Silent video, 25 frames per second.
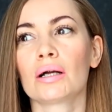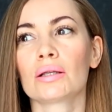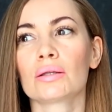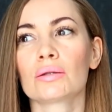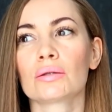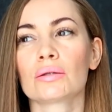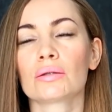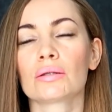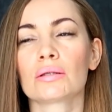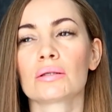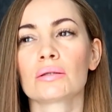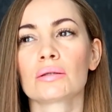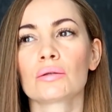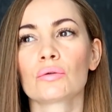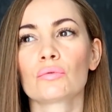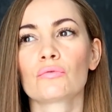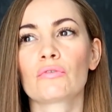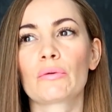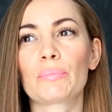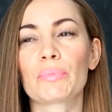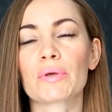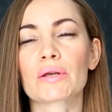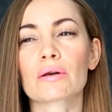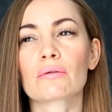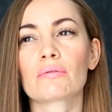ну,
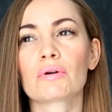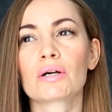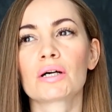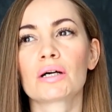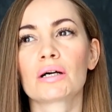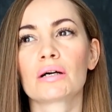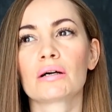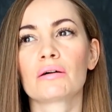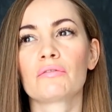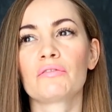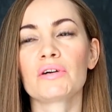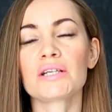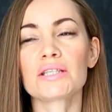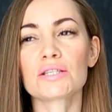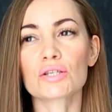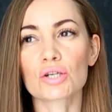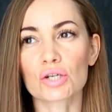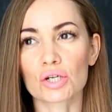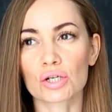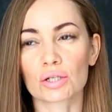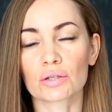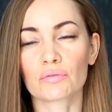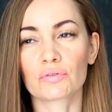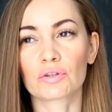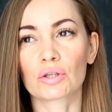во-первых,
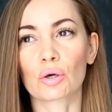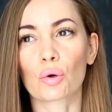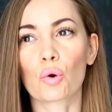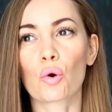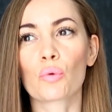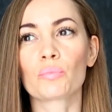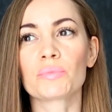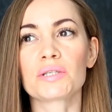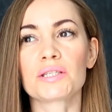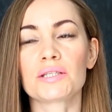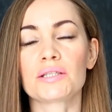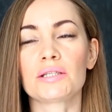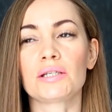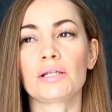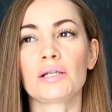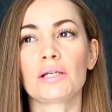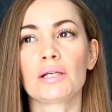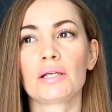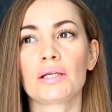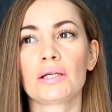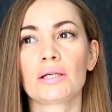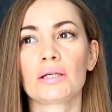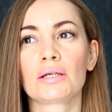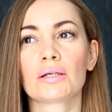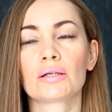выдержаны в таком
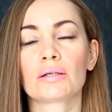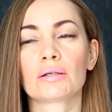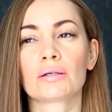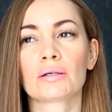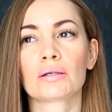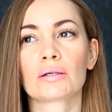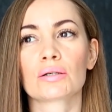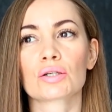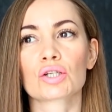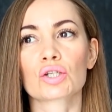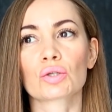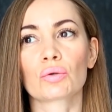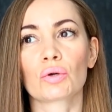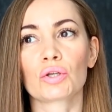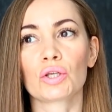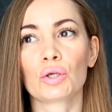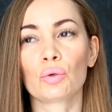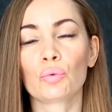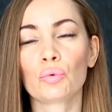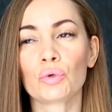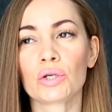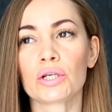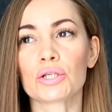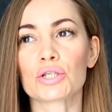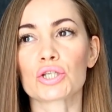стиле, а, что они
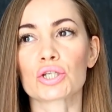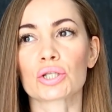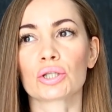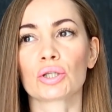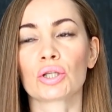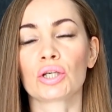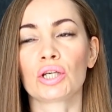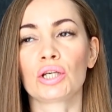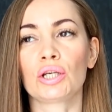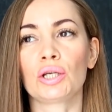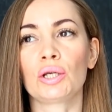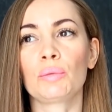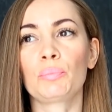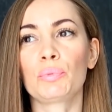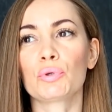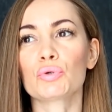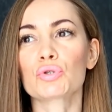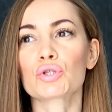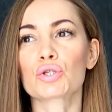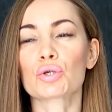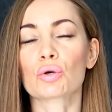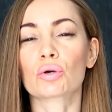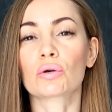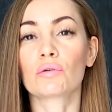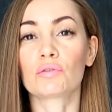уличные, и
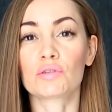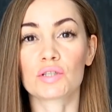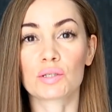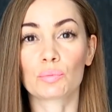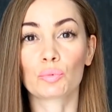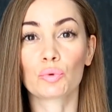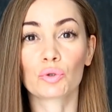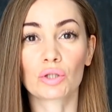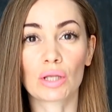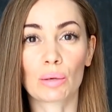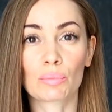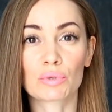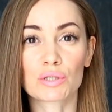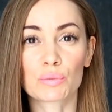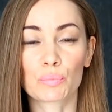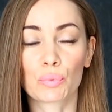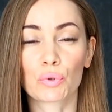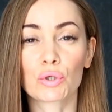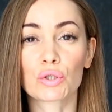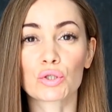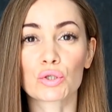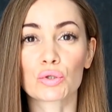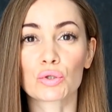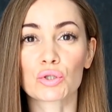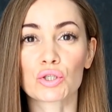плюс еще ко всему там
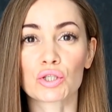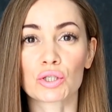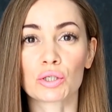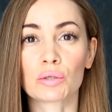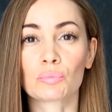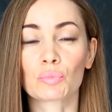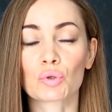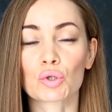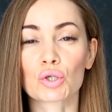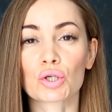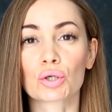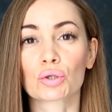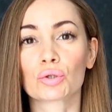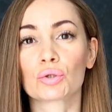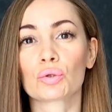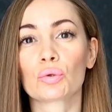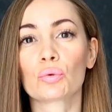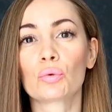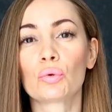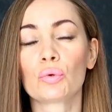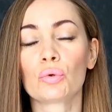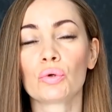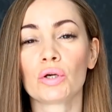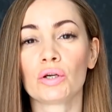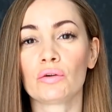используется немножко
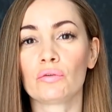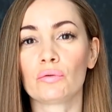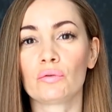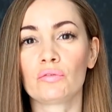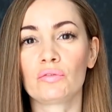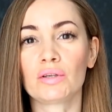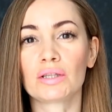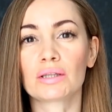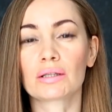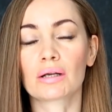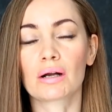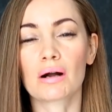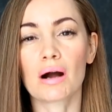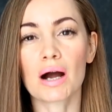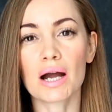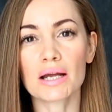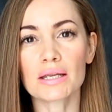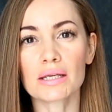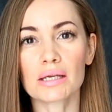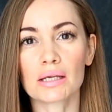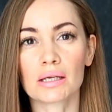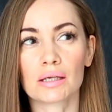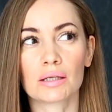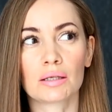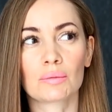другой вид
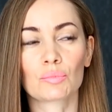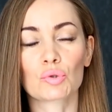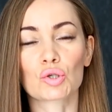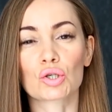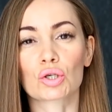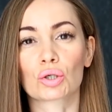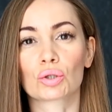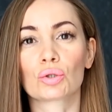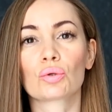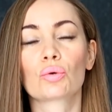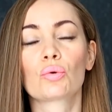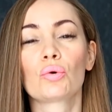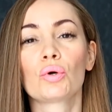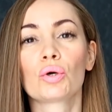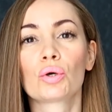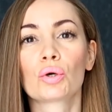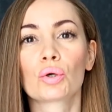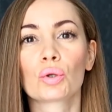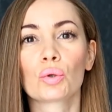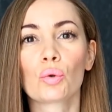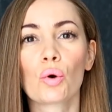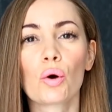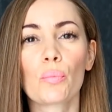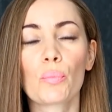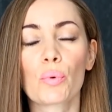ткани, немножко другой
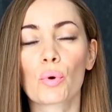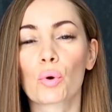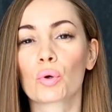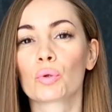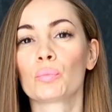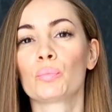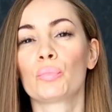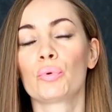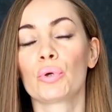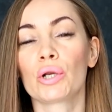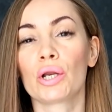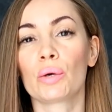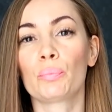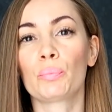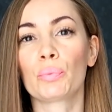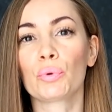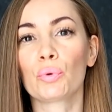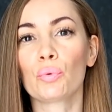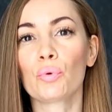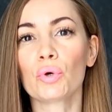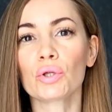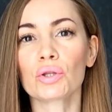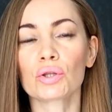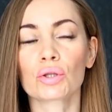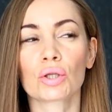хлопок, он более
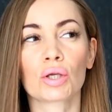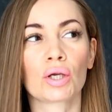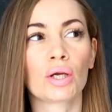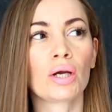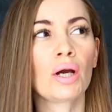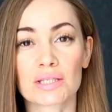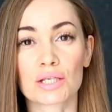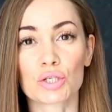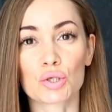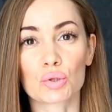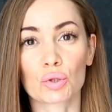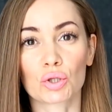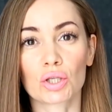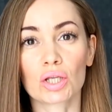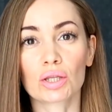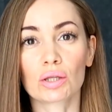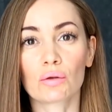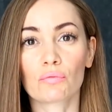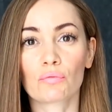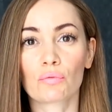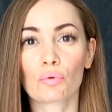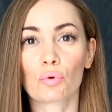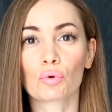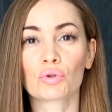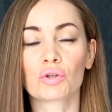плотный. За счет
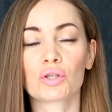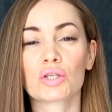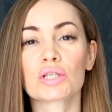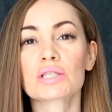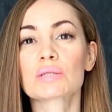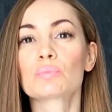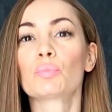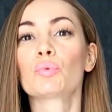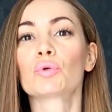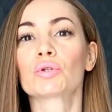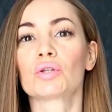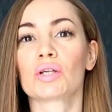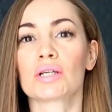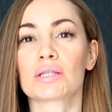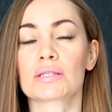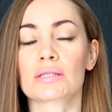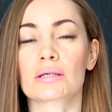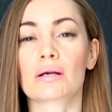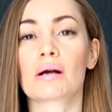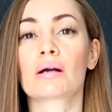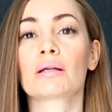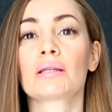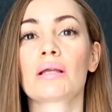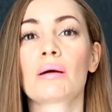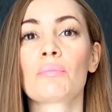этого он не смотрится
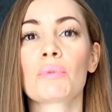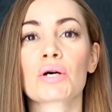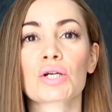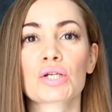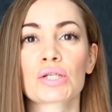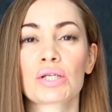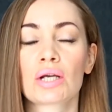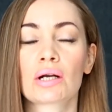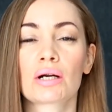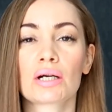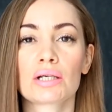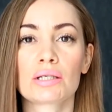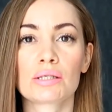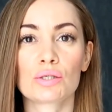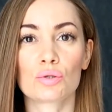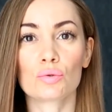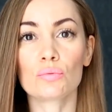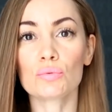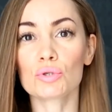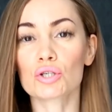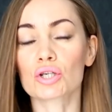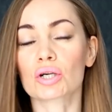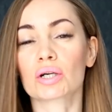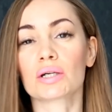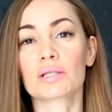как домашний
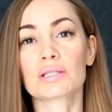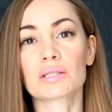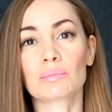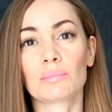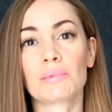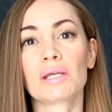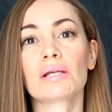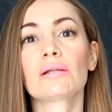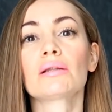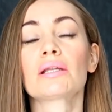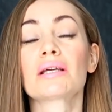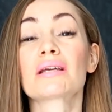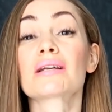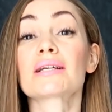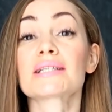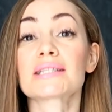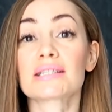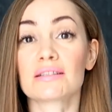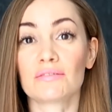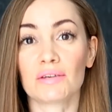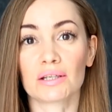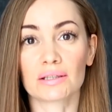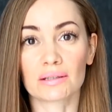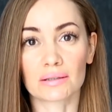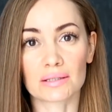костюмчик, и смело, и
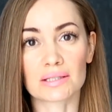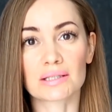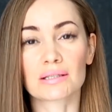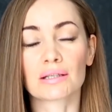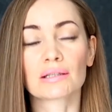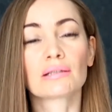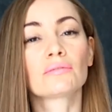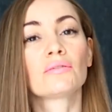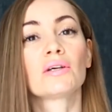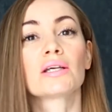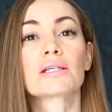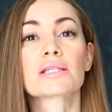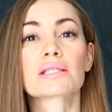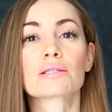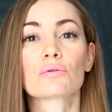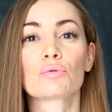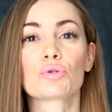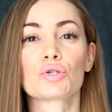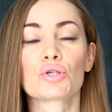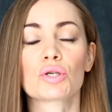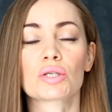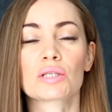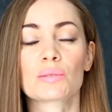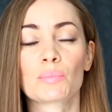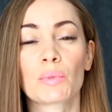расцветка
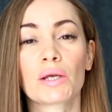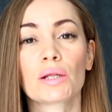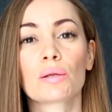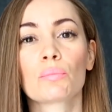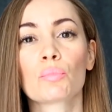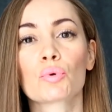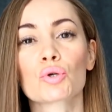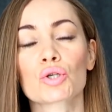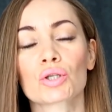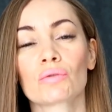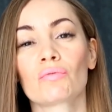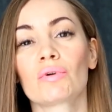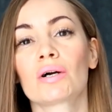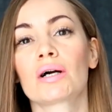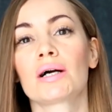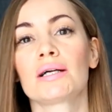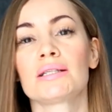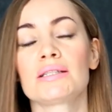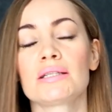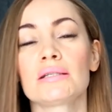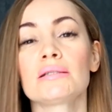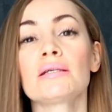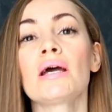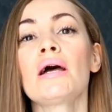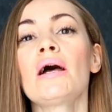соответствующая, смело можно
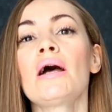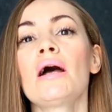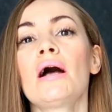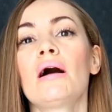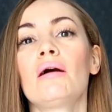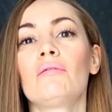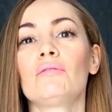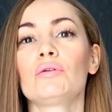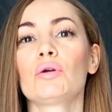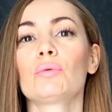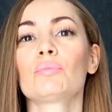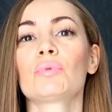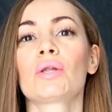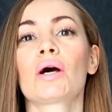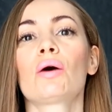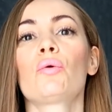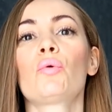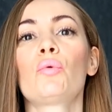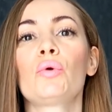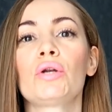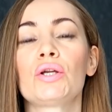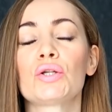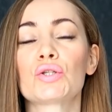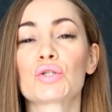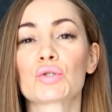выходить в нем на
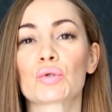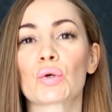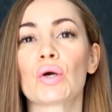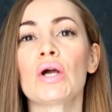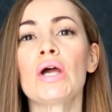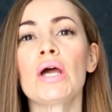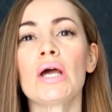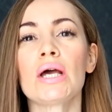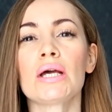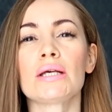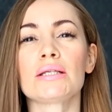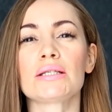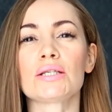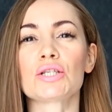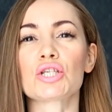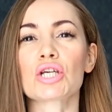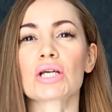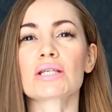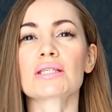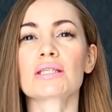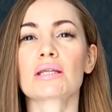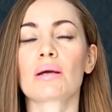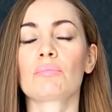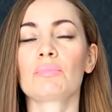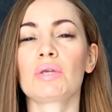улицу.
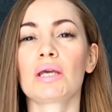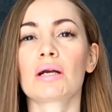Сейчас на